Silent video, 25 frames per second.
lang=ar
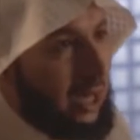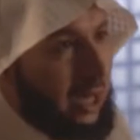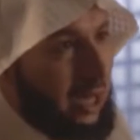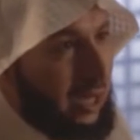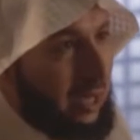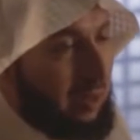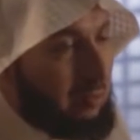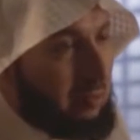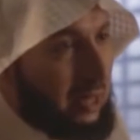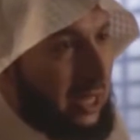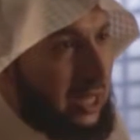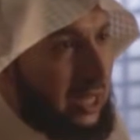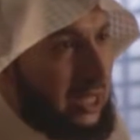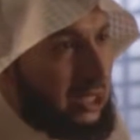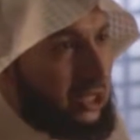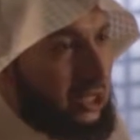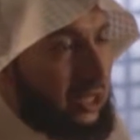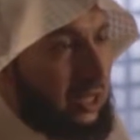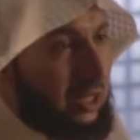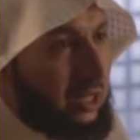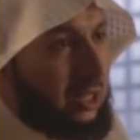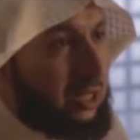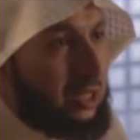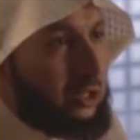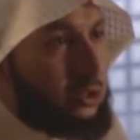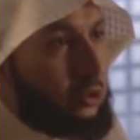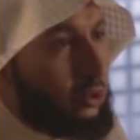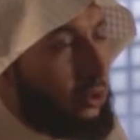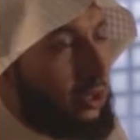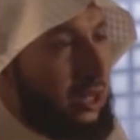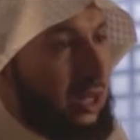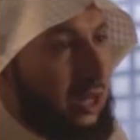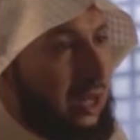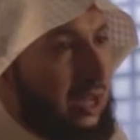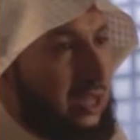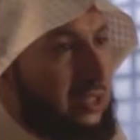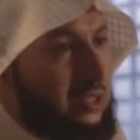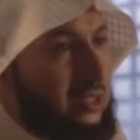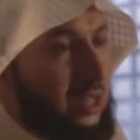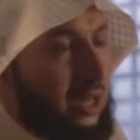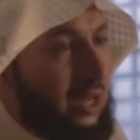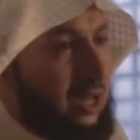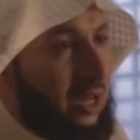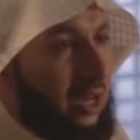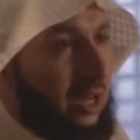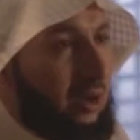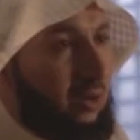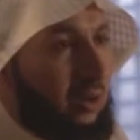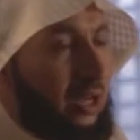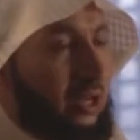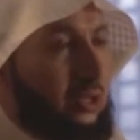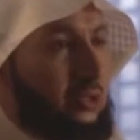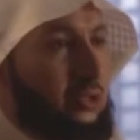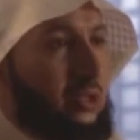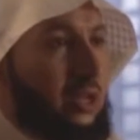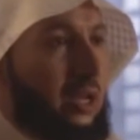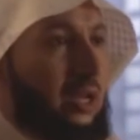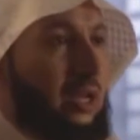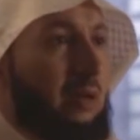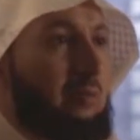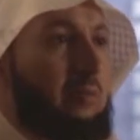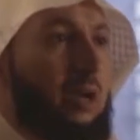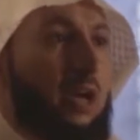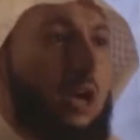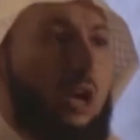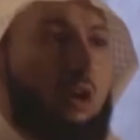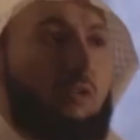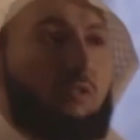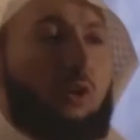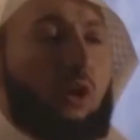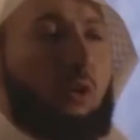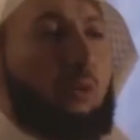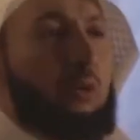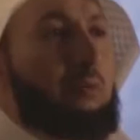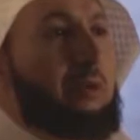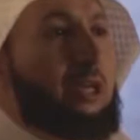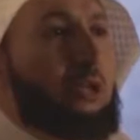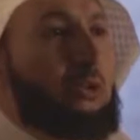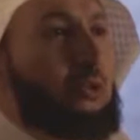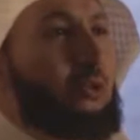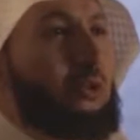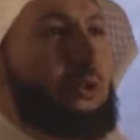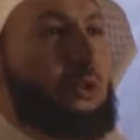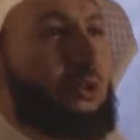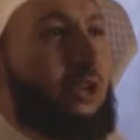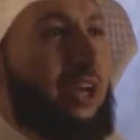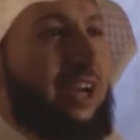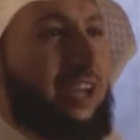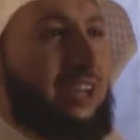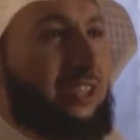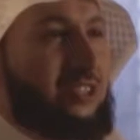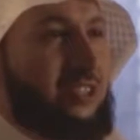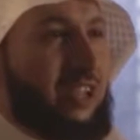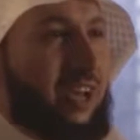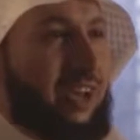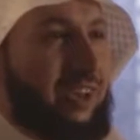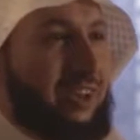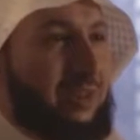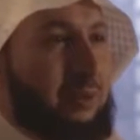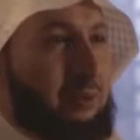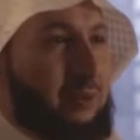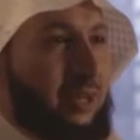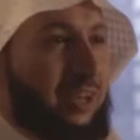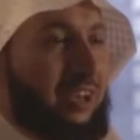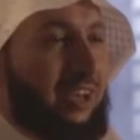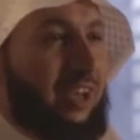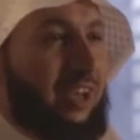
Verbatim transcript: على منهج رسول الله صلى الله عليه وسلم فهو مردود على صاحبه